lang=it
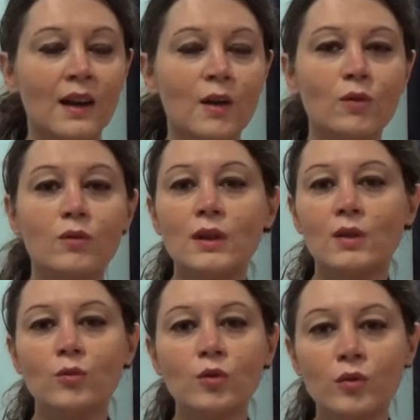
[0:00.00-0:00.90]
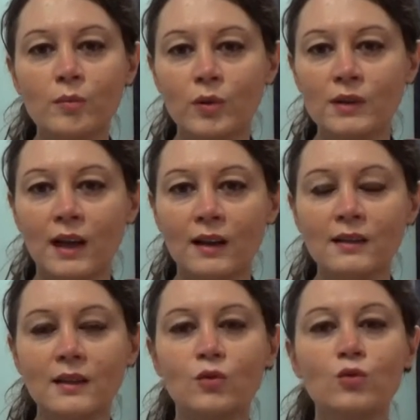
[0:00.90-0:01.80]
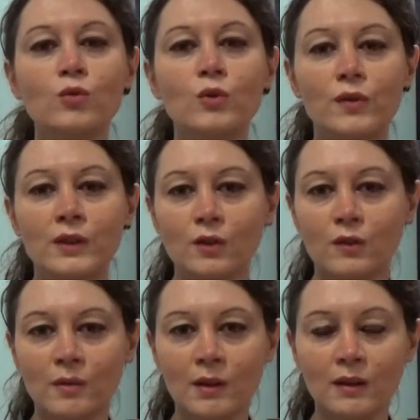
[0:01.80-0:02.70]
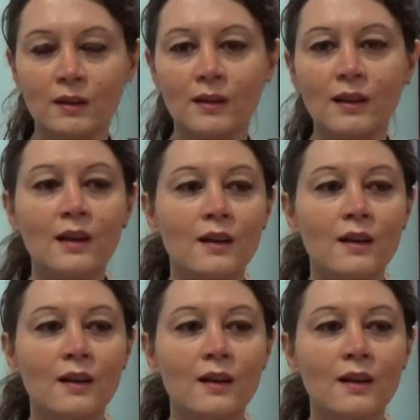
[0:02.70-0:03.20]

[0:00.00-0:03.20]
È un risultato molto importante, raggiunto faticosamente.